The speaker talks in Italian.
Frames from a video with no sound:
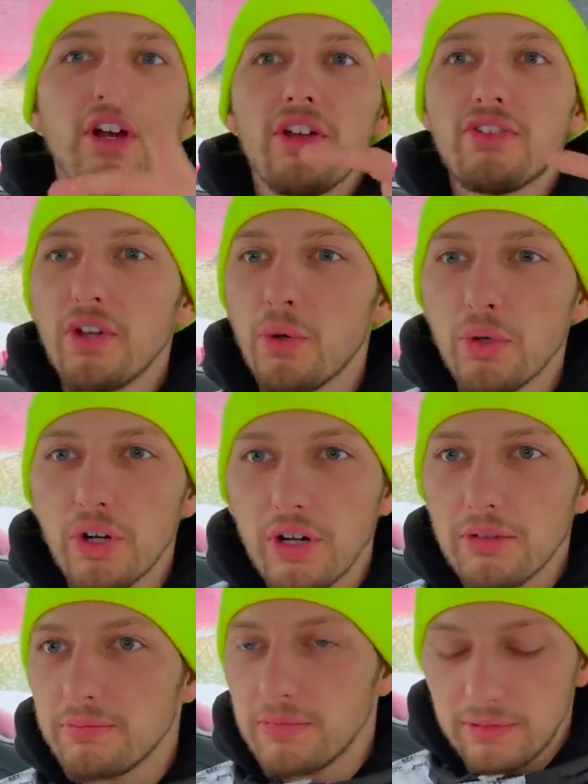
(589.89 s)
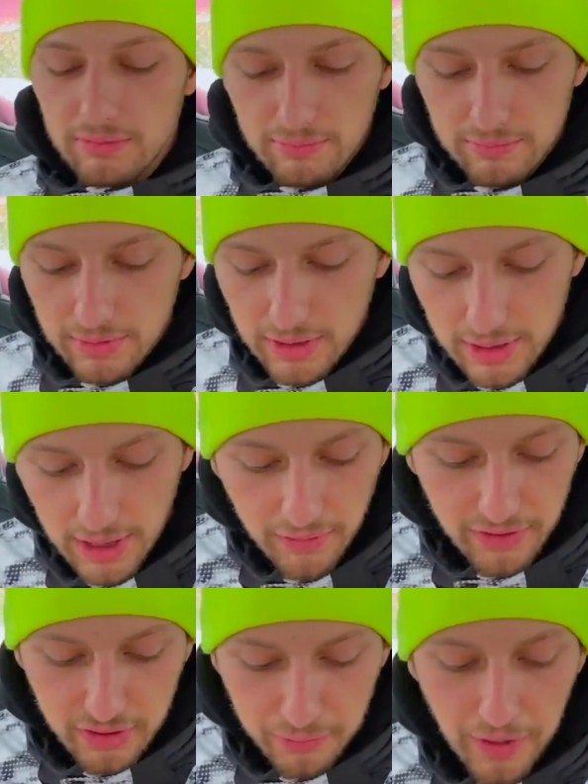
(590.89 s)
Se uno sì,
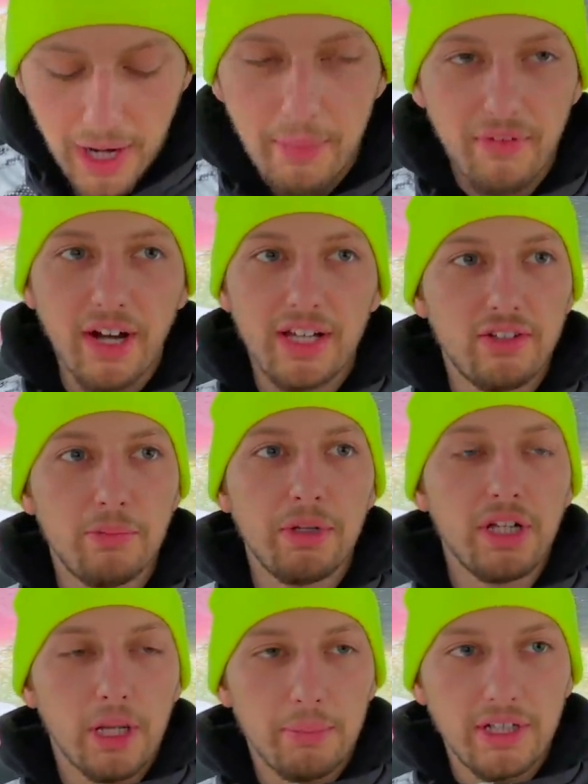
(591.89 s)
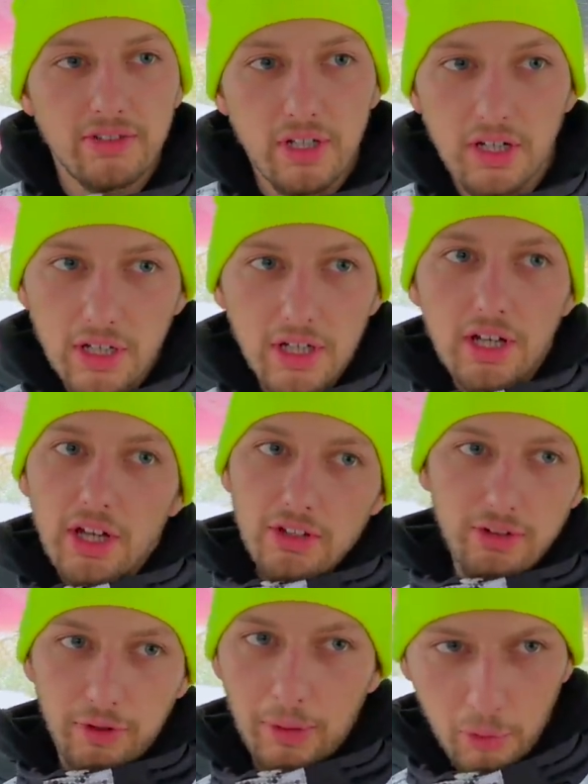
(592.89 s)
avesse fame va lì, e si piglia una pizza.
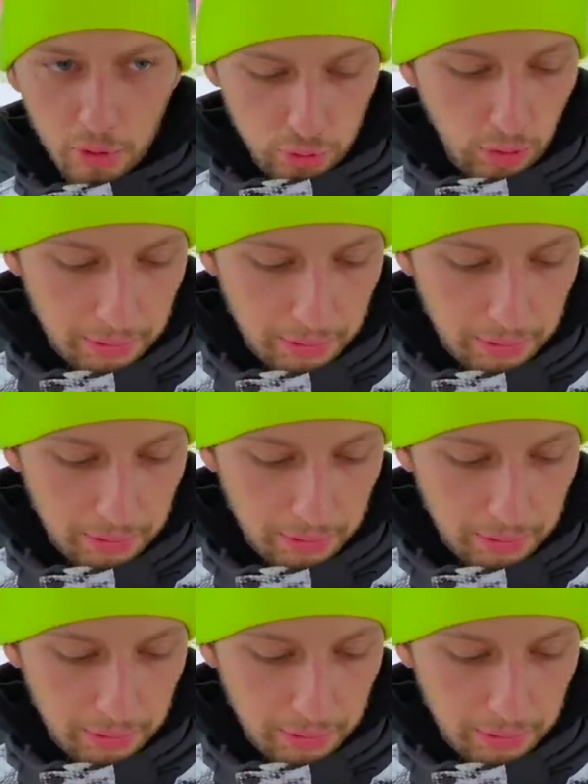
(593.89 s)
Si fa un mutuo,